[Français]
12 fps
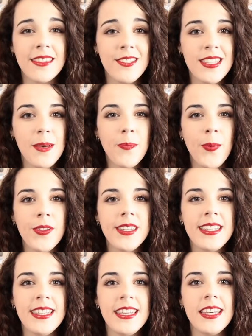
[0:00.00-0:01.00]
deuxième bande
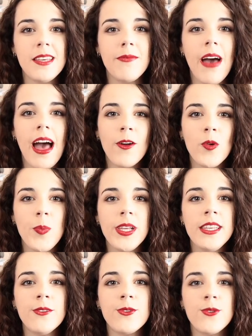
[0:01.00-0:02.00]
dessinée qui m'a
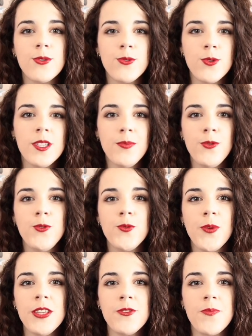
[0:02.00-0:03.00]
accompagnée en ce tout début du
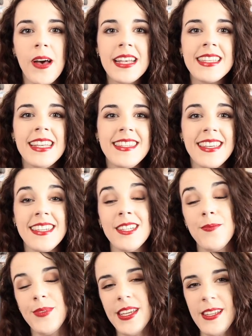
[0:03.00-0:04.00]
mois de mars, il
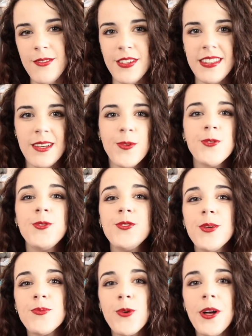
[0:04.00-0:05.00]
s'agit bien évidemment du
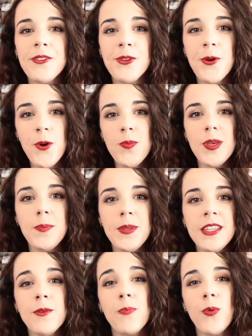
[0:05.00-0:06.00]
tome 3 de
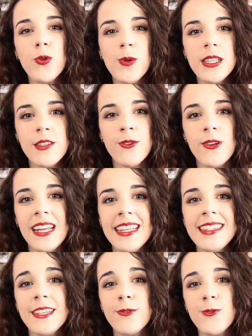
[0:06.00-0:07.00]
Obépine, Pourquoi tant de
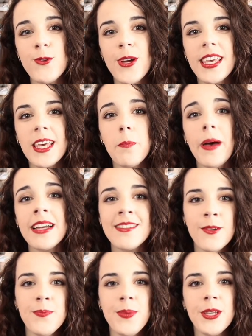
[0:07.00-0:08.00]
laine C'est toujours écrit par
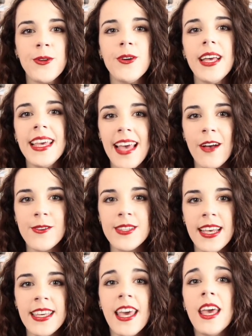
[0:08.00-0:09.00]
Tom Picot et
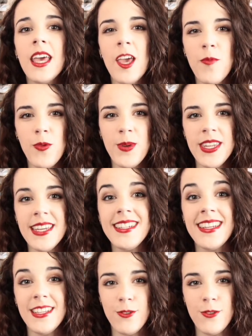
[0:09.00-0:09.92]
Carensac et publié chez